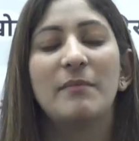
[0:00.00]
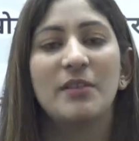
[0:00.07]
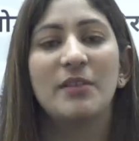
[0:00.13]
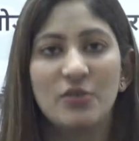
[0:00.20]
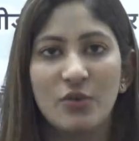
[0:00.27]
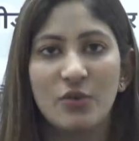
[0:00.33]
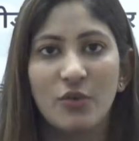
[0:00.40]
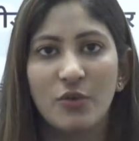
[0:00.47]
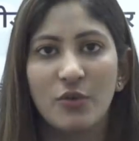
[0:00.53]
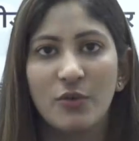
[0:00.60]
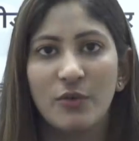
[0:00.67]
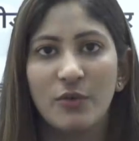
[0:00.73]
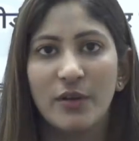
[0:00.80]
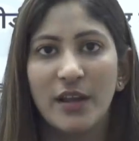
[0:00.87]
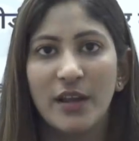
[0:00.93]
बच्चों को
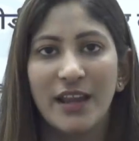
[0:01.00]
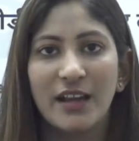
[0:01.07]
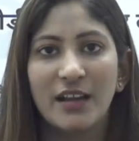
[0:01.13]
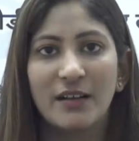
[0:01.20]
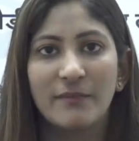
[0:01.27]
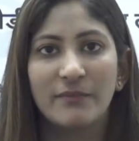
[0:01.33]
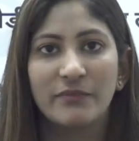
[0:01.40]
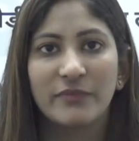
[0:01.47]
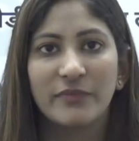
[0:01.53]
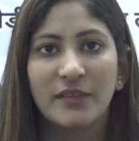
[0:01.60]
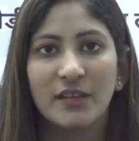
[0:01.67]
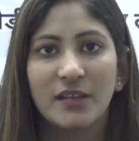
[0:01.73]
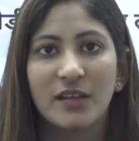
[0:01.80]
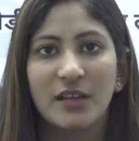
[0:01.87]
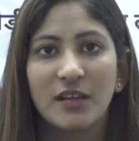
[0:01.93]
एक
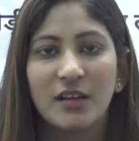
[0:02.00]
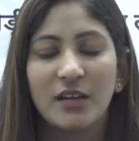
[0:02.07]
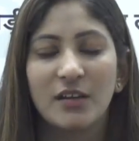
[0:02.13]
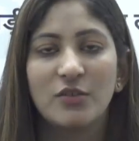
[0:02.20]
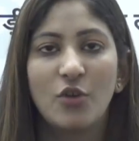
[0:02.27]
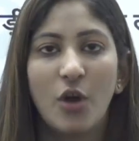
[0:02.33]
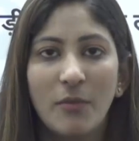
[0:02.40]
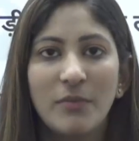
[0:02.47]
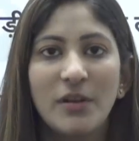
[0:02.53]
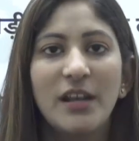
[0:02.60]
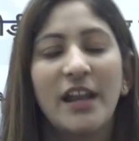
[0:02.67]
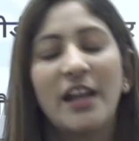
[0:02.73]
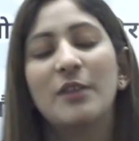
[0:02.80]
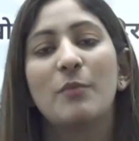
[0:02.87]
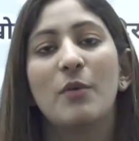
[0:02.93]
नॉर्मल
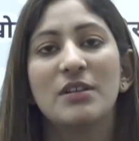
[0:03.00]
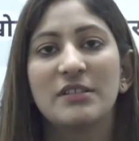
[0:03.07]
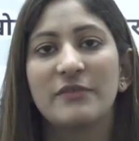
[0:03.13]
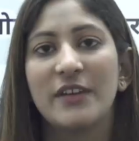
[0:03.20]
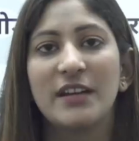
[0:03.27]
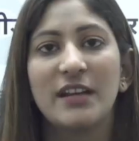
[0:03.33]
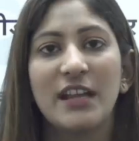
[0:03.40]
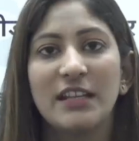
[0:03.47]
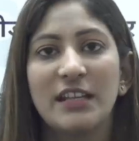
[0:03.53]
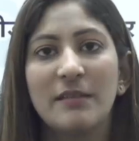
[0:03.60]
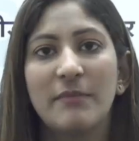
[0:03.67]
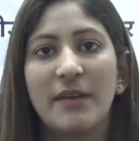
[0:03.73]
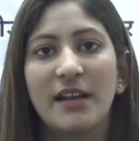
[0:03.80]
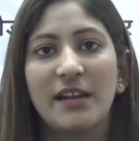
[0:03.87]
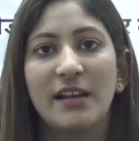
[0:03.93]
एटमॉस्फेयर नहीं दे
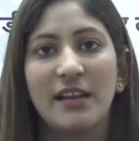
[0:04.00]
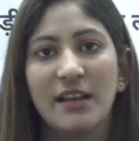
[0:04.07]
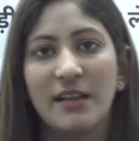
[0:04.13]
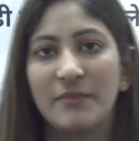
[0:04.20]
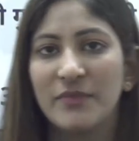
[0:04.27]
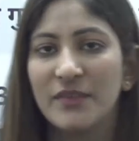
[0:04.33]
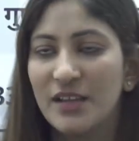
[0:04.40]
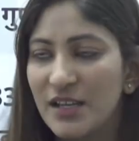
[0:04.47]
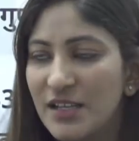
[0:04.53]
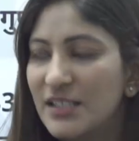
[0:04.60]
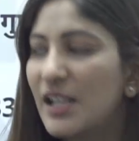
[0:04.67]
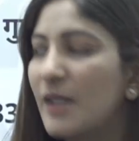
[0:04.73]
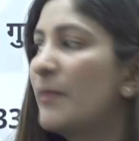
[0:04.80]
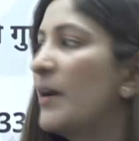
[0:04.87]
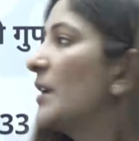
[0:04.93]
पा रहे हैं
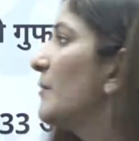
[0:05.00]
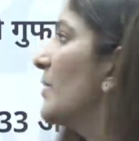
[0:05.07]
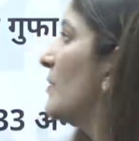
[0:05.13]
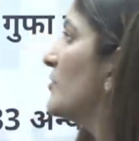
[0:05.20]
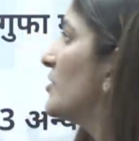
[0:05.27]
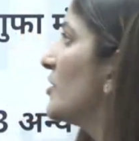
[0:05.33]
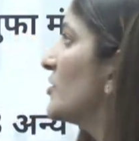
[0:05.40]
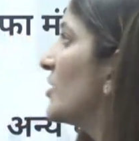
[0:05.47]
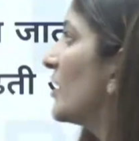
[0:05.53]
इसके बारे में हम चर्चा